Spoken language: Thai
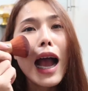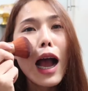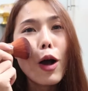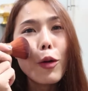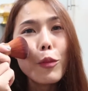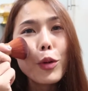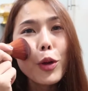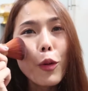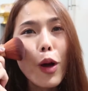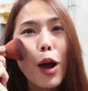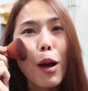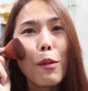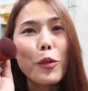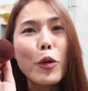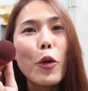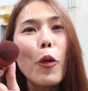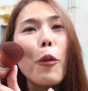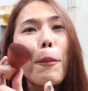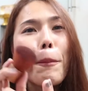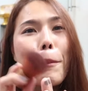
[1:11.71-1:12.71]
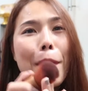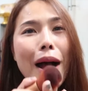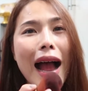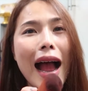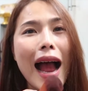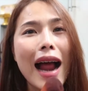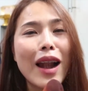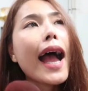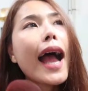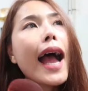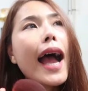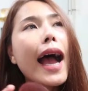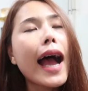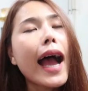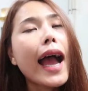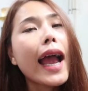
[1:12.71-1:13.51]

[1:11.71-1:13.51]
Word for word: เขามีความนุ่มมากถ้า